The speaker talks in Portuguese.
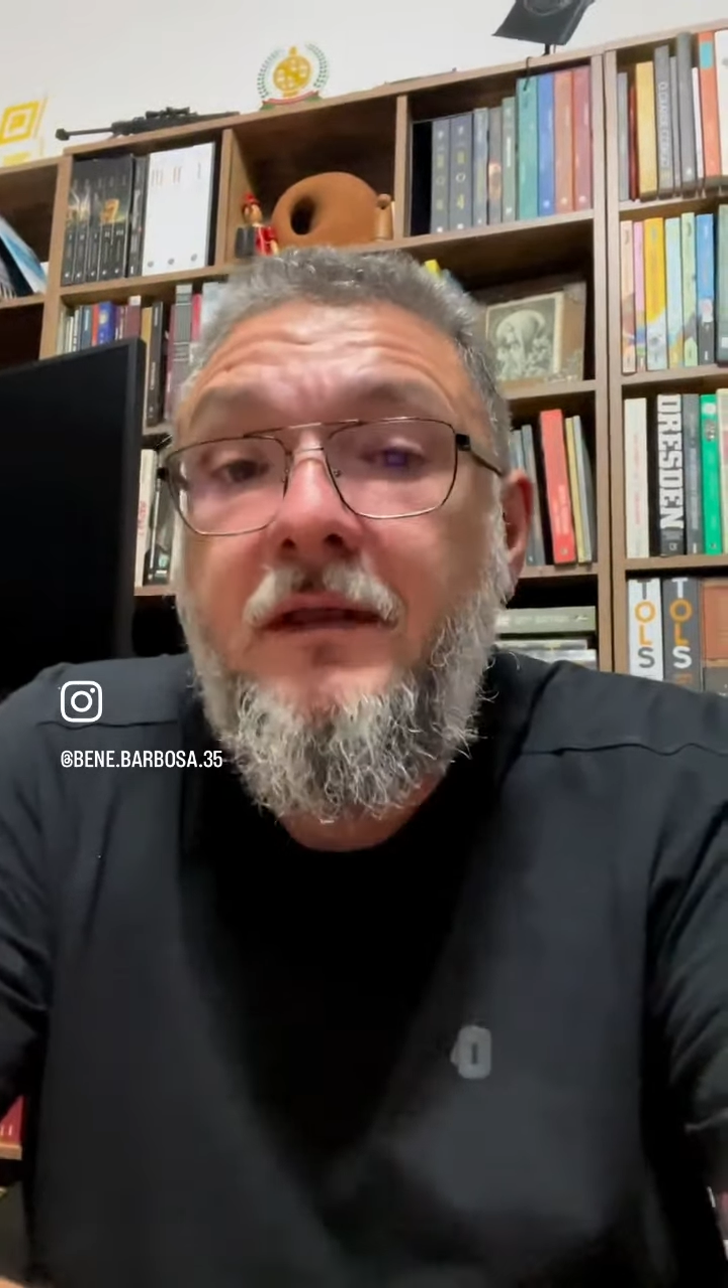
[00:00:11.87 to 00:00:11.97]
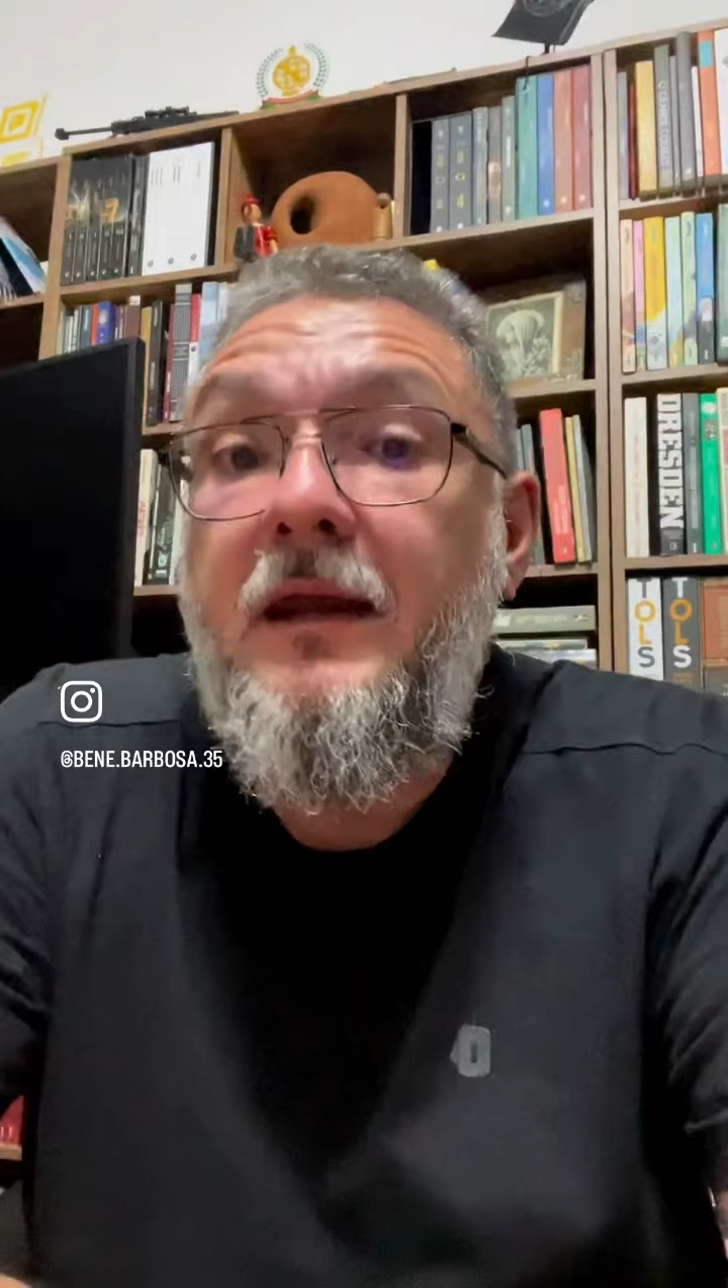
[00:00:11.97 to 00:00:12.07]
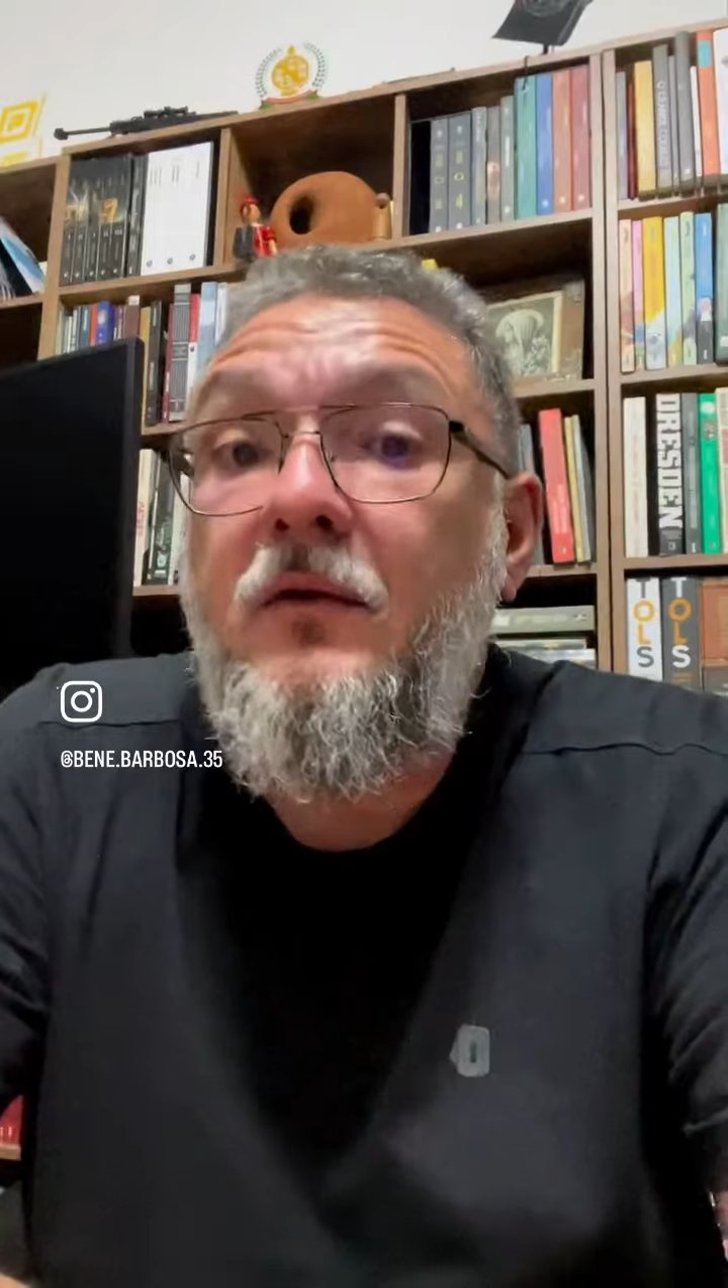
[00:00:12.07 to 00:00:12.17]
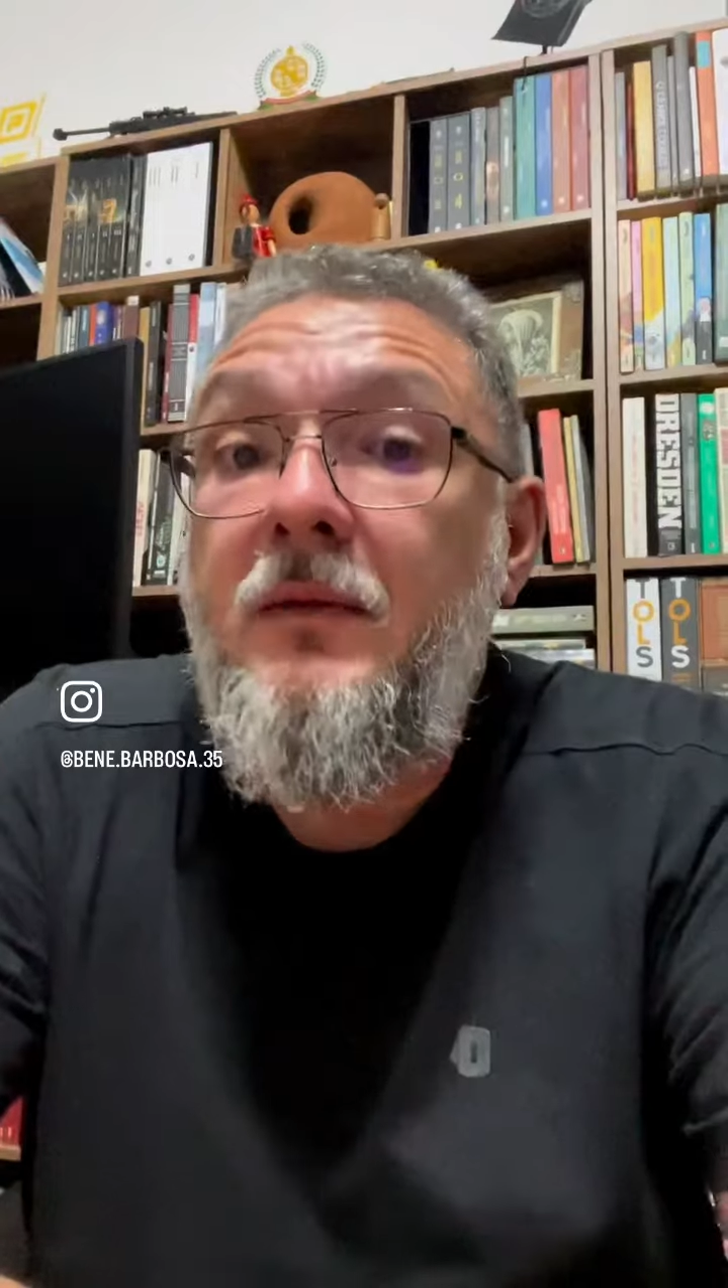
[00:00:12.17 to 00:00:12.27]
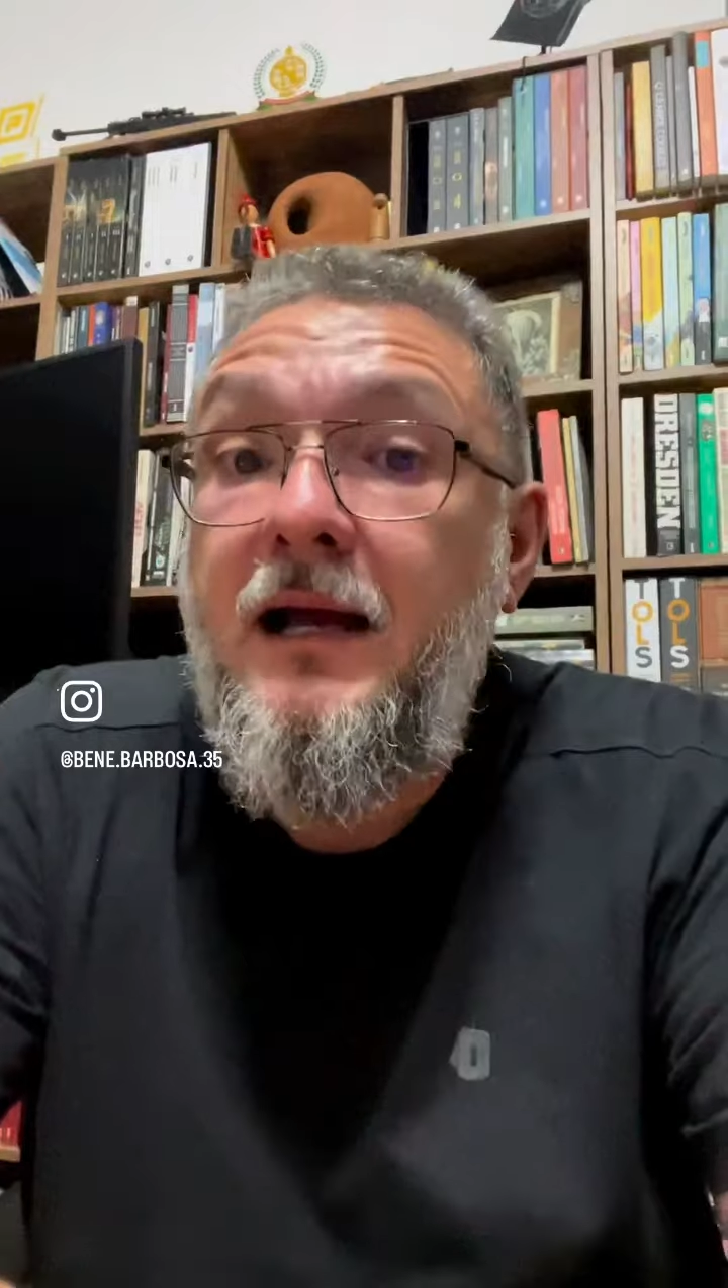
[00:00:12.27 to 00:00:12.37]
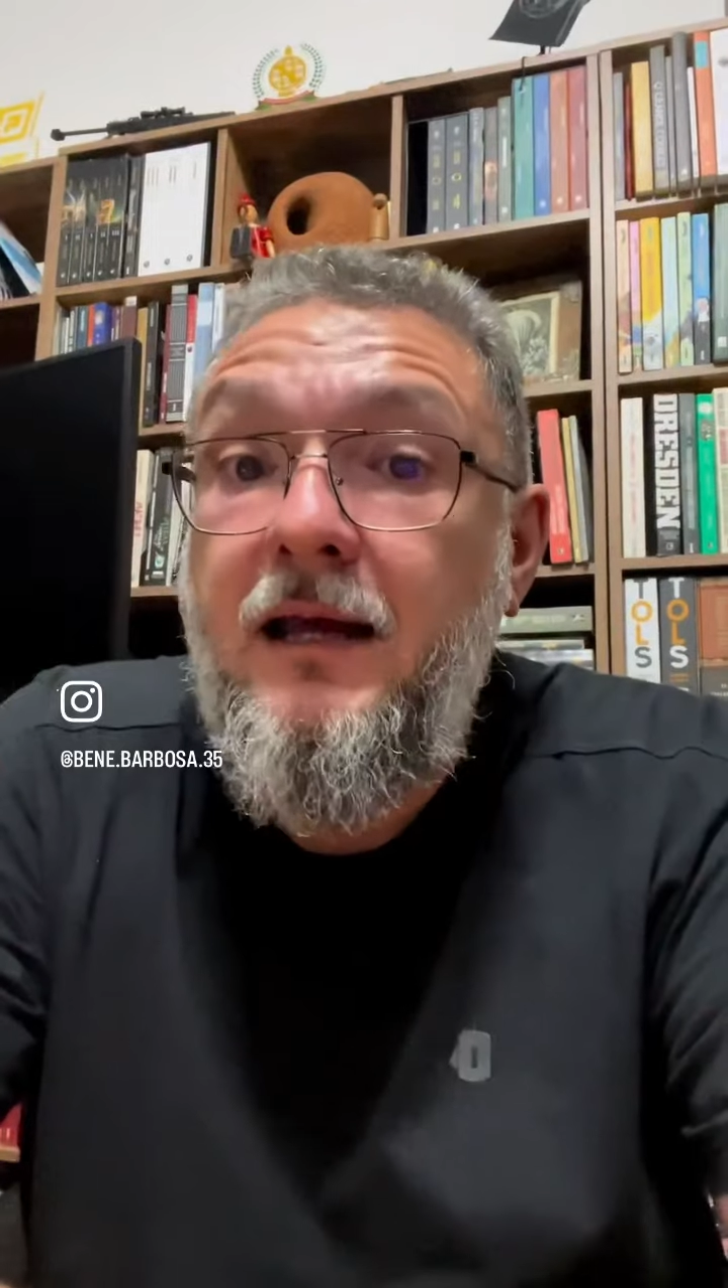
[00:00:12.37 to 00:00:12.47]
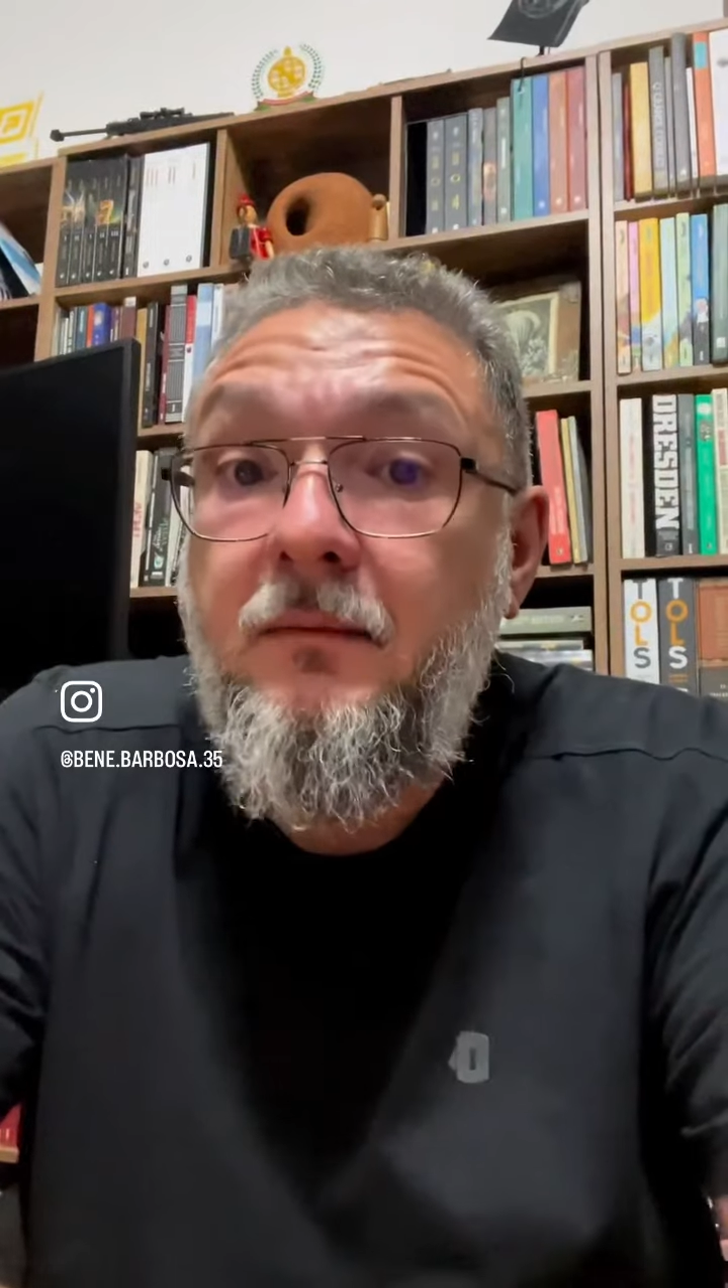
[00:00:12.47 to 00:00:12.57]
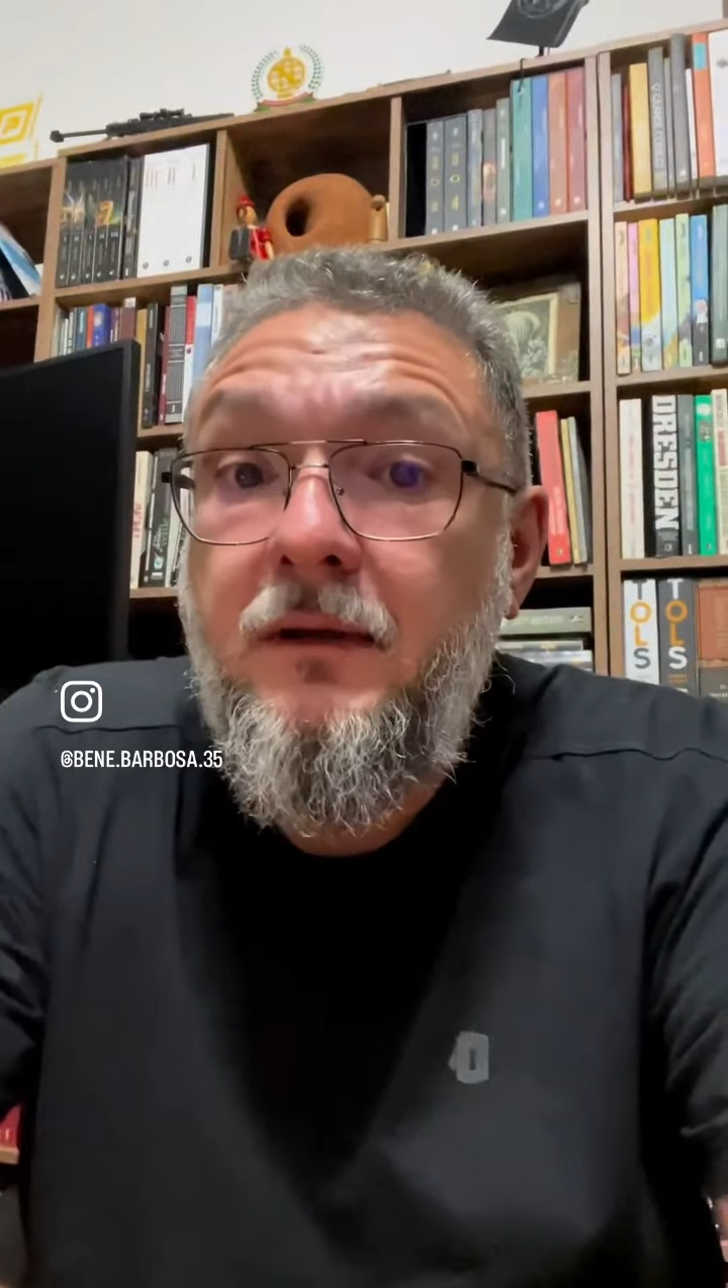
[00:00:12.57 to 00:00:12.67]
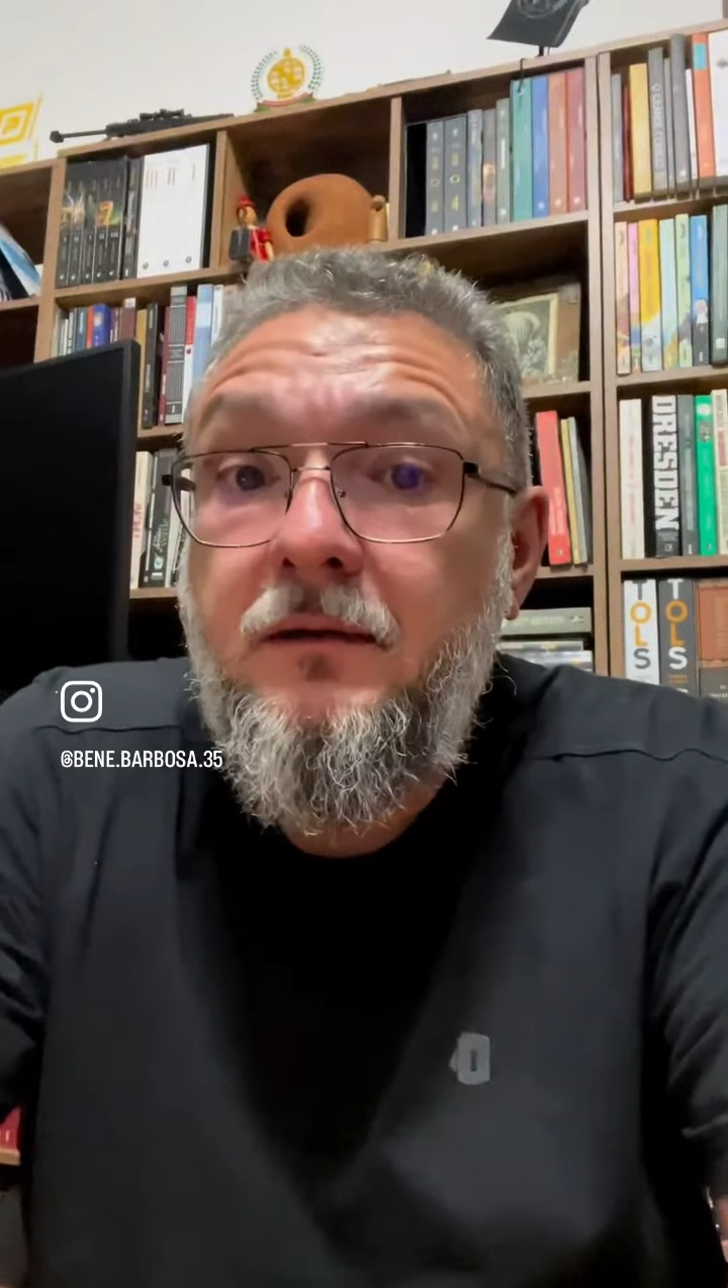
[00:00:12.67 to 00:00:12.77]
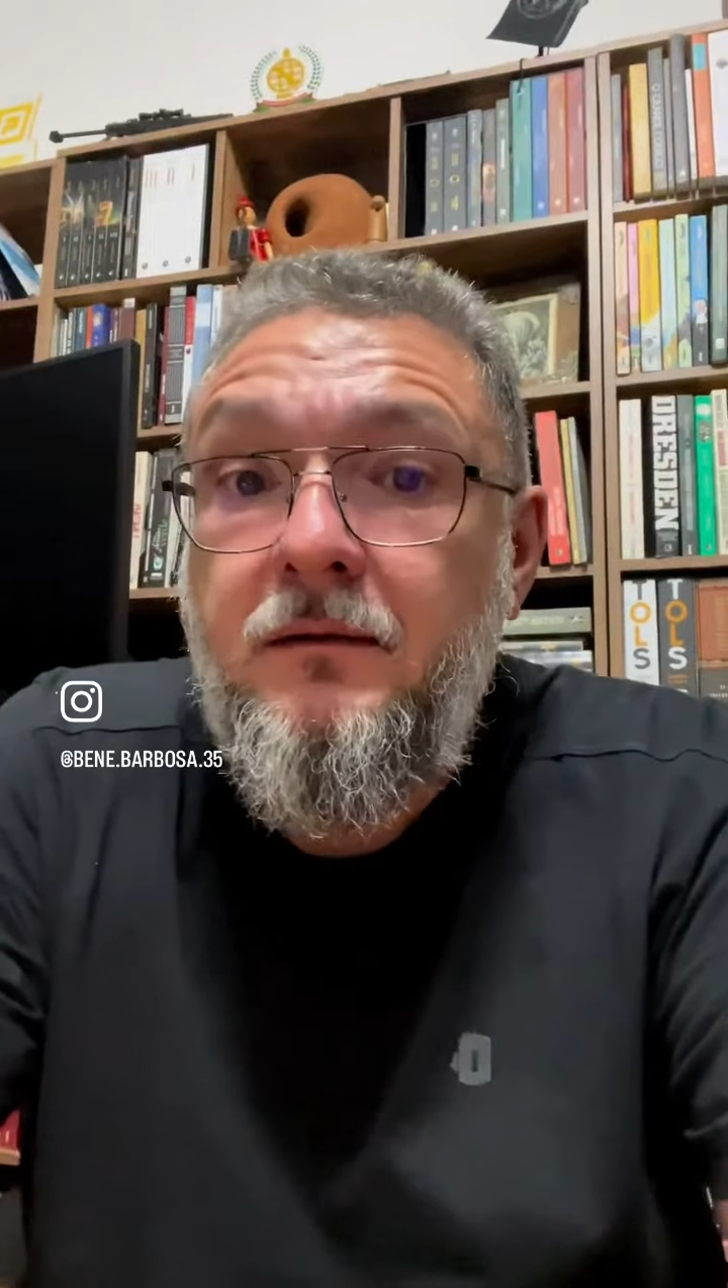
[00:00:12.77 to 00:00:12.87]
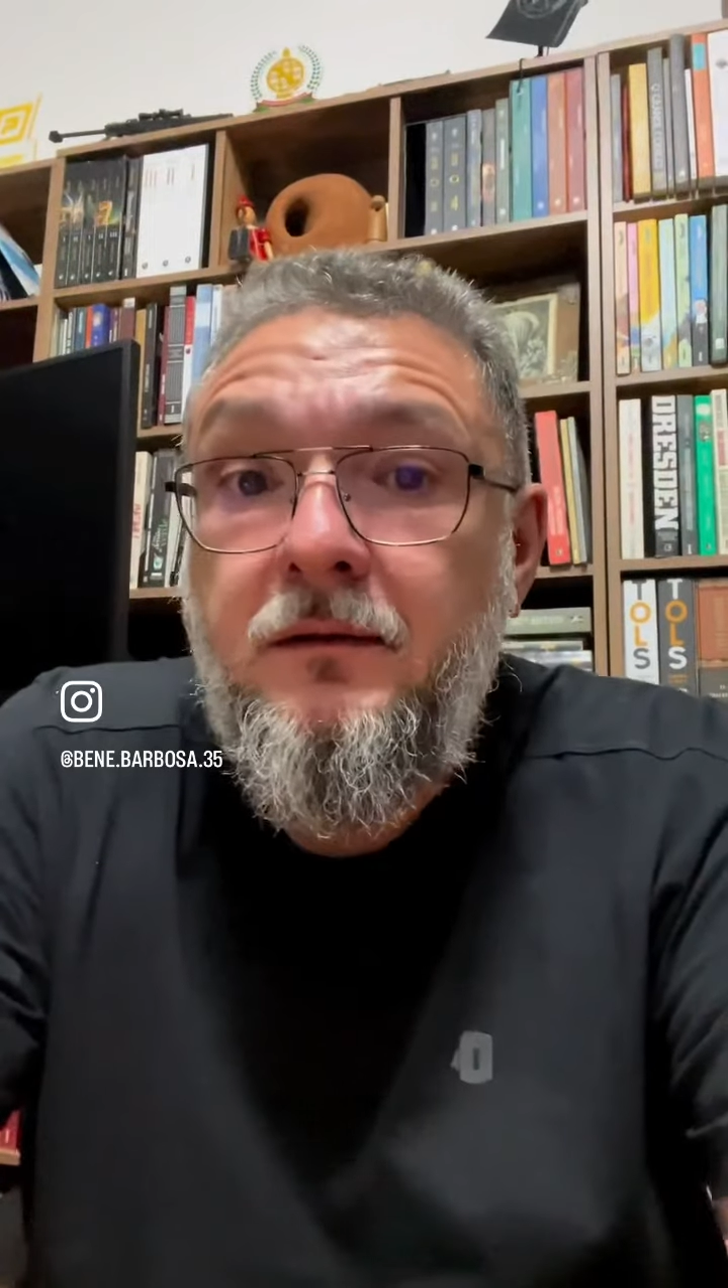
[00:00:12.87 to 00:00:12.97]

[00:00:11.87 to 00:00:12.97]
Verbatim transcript: querem uma arma?